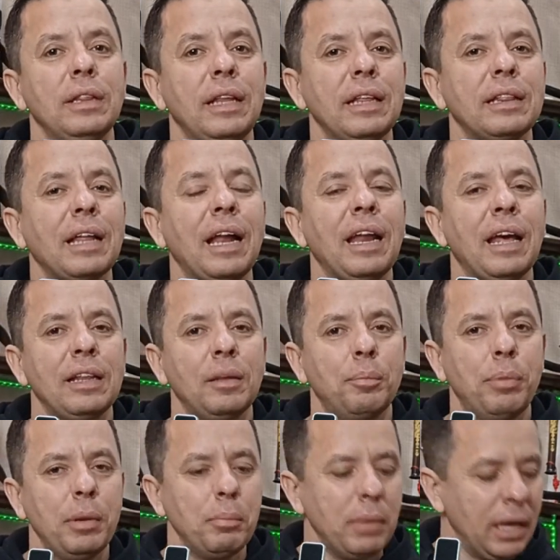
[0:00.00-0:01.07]
detalhada.
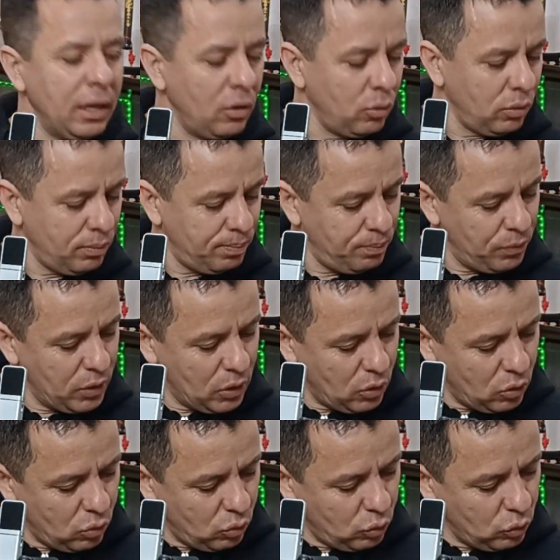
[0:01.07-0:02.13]
Primeiro,
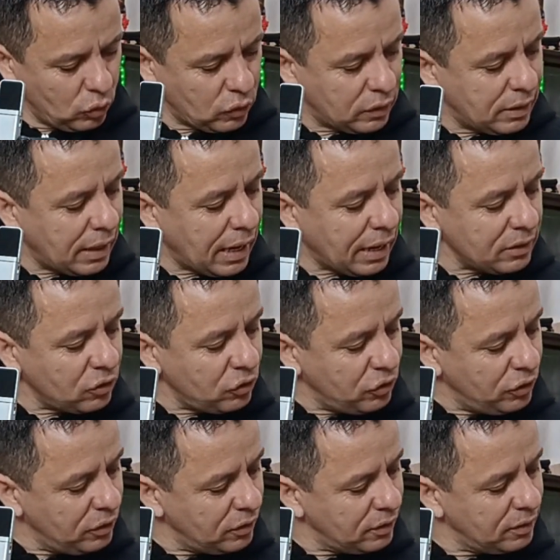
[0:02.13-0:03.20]
os
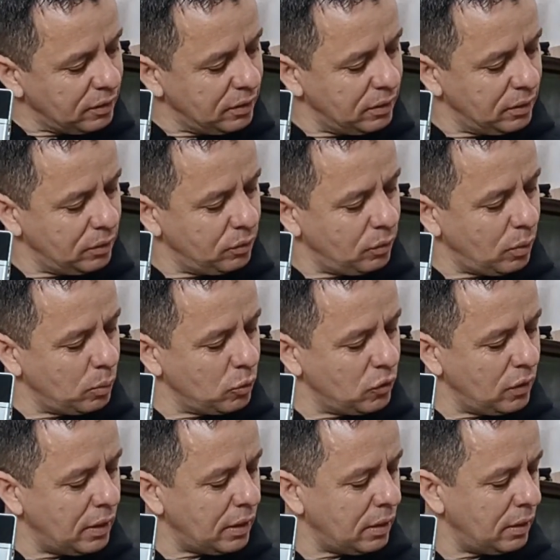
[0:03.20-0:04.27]
trastes.
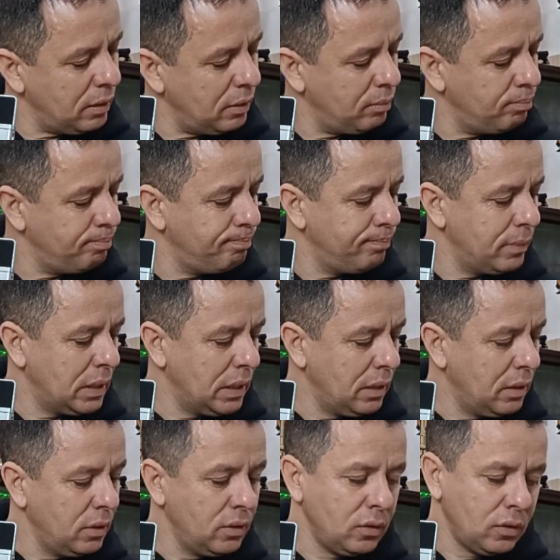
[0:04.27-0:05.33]
Vamos ver.
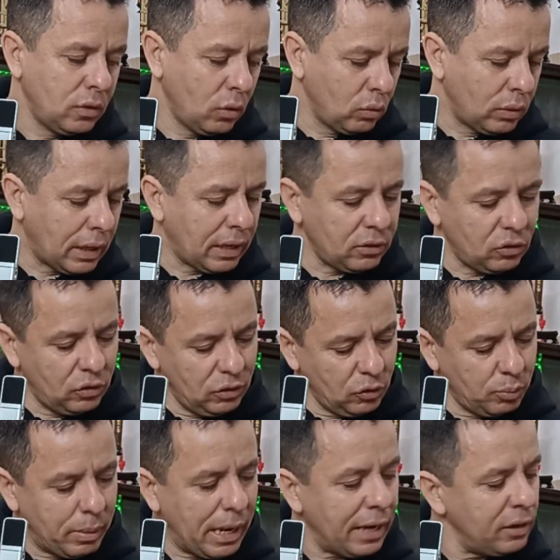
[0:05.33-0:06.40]
São
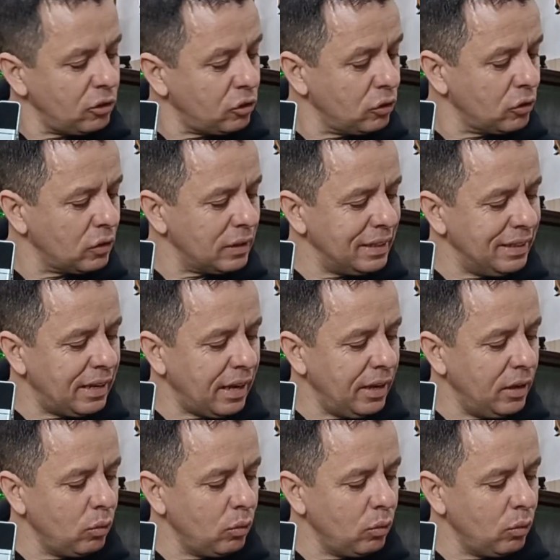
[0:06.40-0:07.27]
trastes baixos e a